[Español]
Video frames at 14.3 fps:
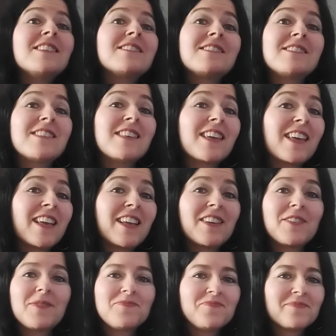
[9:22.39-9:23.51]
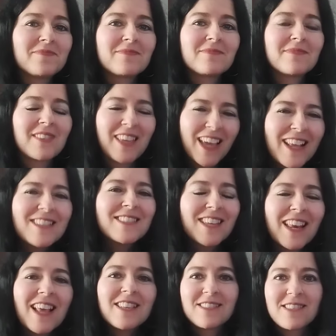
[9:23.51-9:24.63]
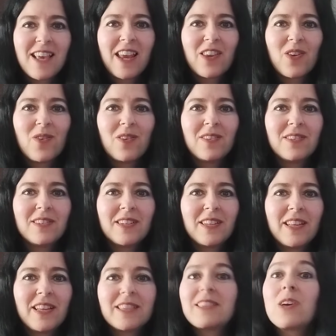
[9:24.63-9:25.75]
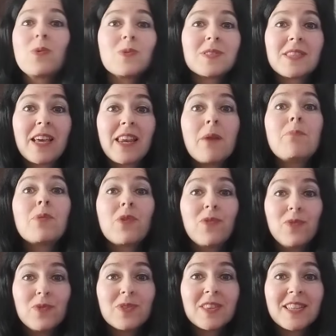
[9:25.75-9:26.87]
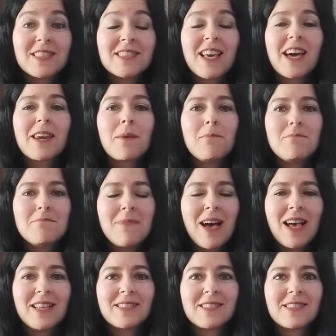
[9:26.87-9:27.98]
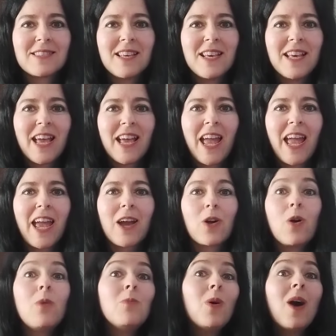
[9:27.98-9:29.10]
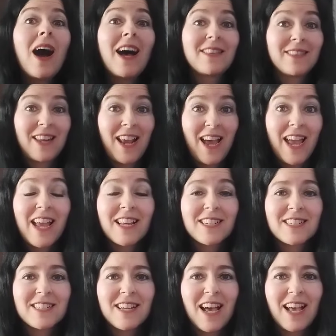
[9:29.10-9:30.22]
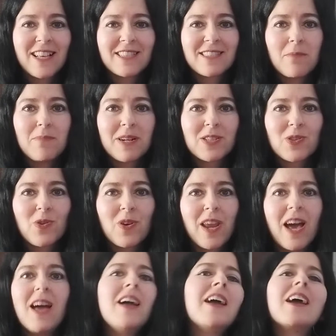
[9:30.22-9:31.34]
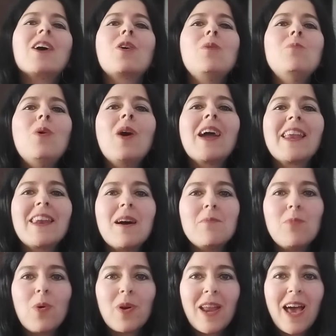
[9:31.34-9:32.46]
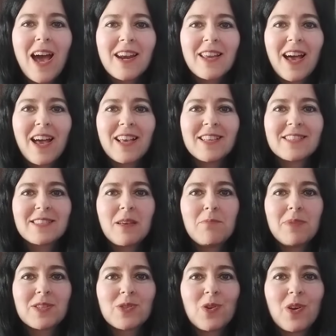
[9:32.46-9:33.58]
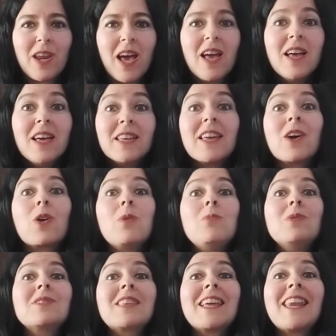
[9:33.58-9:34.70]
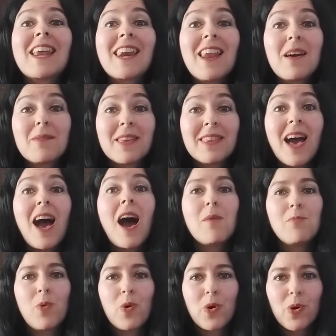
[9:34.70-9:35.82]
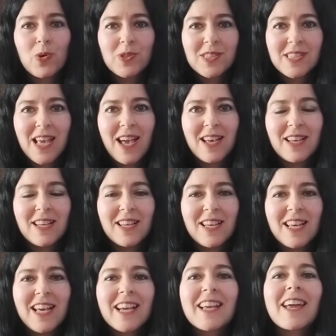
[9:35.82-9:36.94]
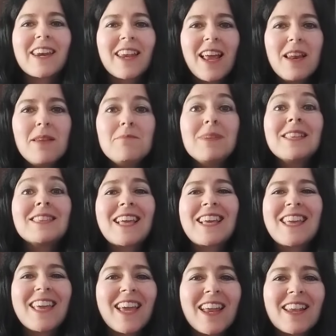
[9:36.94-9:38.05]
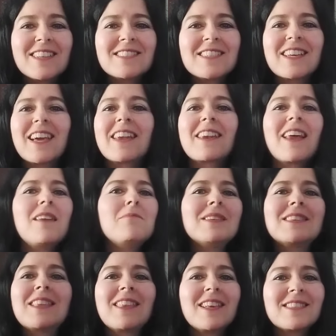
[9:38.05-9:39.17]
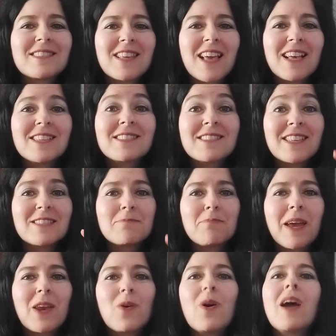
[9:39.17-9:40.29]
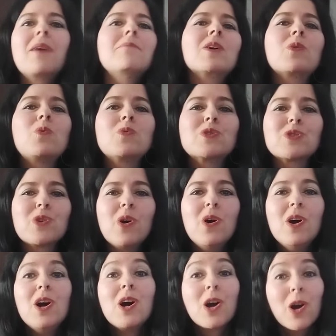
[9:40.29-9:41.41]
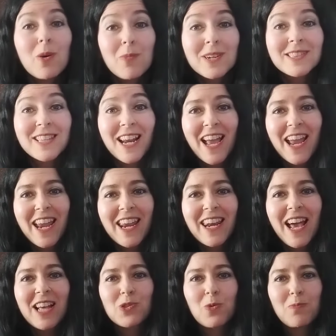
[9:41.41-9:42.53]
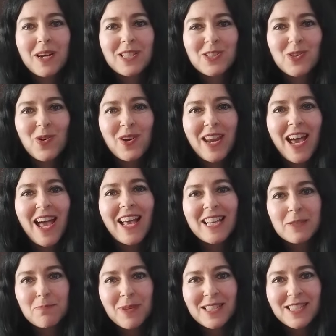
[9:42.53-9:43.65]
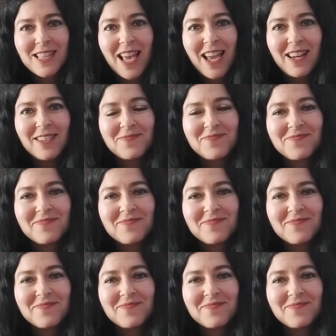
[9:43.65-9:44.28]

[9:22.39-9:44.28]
Si quieres ir en serio y te gustaría profundizar más en cómo atraer a esta persona, en cómo enamorar a esta persona y en cómo tener la vida amorosa que realmente quieres y que realmente deseas, te espero en mi curso Cómo atraer a tu persona especial.